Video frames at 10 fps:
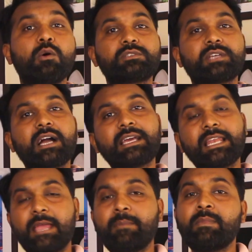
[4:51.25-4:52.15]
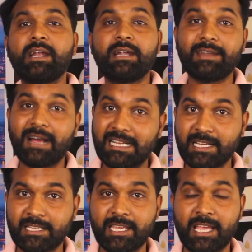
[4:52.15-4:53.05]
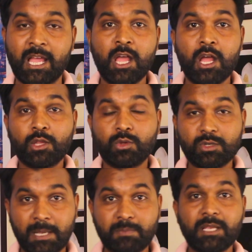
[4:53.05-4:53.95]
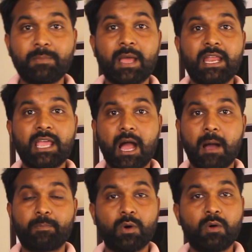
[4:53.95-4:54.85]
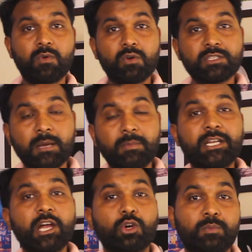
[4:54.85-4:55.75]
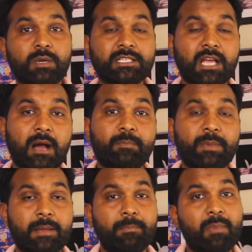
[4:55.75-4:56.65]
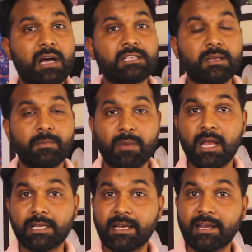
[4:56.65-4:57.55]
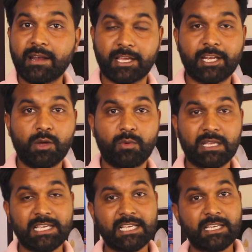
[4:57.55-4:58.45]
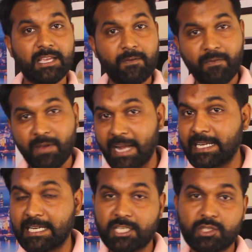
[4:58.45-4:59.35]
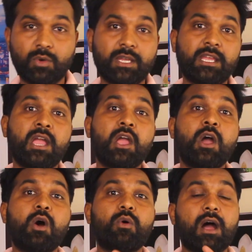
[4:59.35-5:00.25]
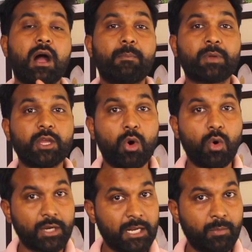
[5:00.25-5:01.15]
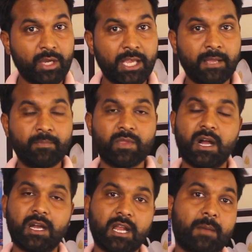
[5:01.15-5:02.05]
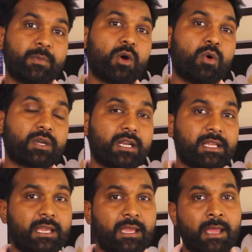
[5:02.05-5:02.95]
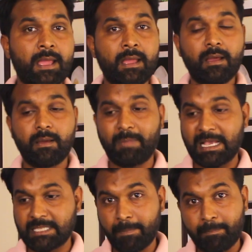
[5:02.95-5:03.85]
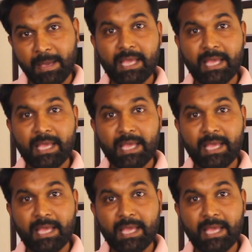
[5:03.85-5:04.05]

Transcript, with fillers: उसका क्लेम डाल सकते हैं तो सबसे पहले आपको वो सभी डॉक्यूमेंट्स आपने पास संभाल कर रखने होंगे जैसे कि फ्लाइट टिकट्स होगी और आपकी होटल बुकिंग अगर आपने होटल के पैसे पे